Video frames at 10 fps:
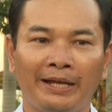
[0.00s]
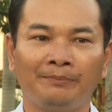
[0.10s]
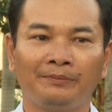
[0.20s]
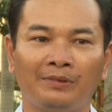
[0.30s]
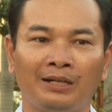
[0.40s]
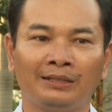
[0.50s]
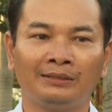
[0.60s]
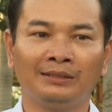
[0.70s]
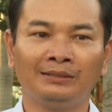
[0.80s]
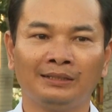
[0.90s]
em à,
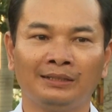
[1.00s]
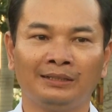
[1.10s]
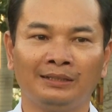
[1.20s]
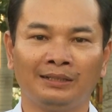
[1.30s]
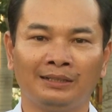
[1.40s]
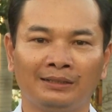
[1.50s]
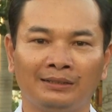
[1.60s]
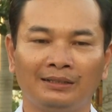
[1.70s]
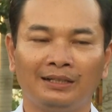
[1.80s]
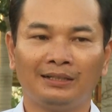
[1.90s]
những người ờ,
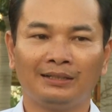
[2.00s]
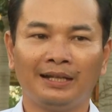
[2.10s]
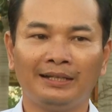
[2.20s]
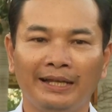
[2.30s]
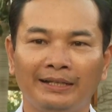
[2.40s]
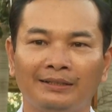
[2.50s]
thanh niên